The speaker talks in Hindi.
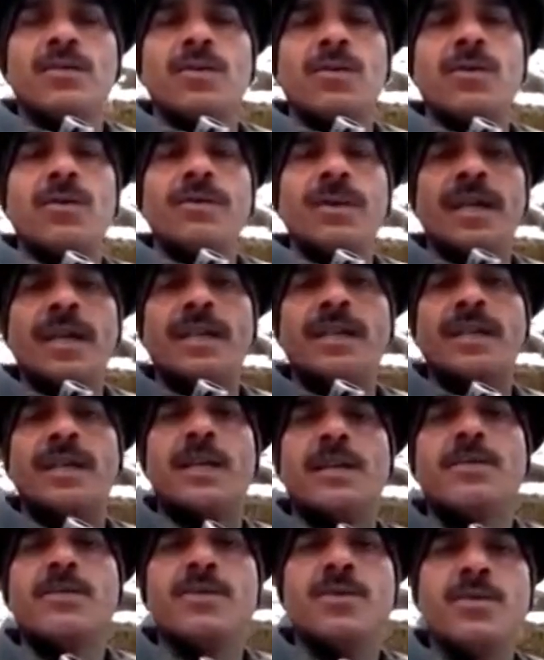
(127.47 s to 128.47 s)
वो मेरे
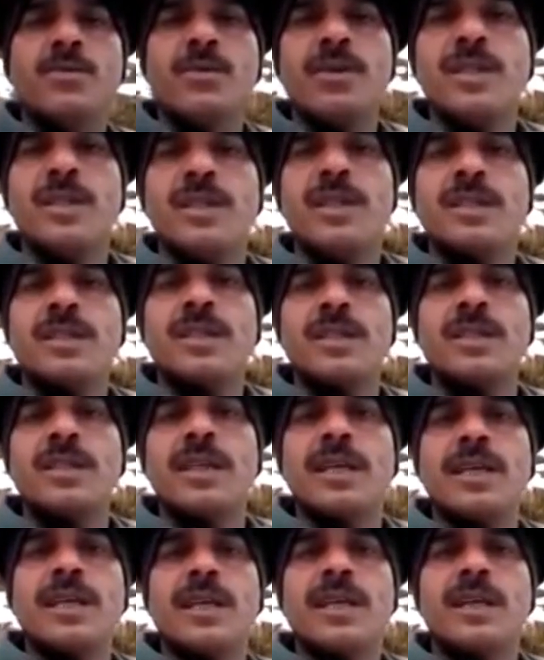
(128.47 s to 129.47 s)
साथ कुछ भी कर
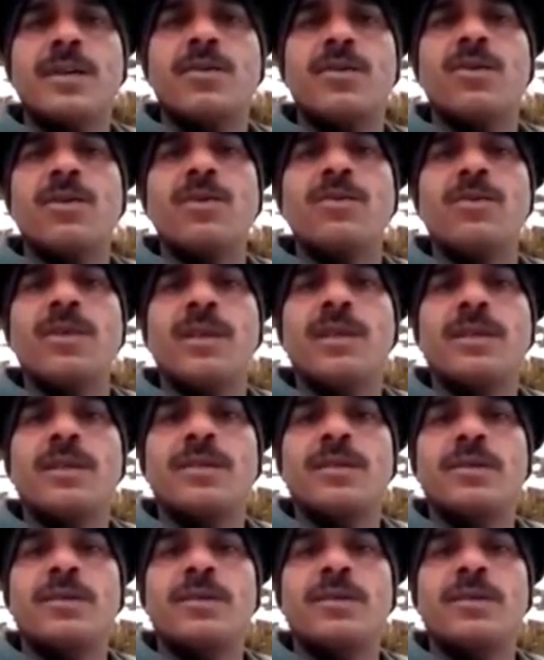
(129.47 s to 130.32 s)
सकते हैं कोई भी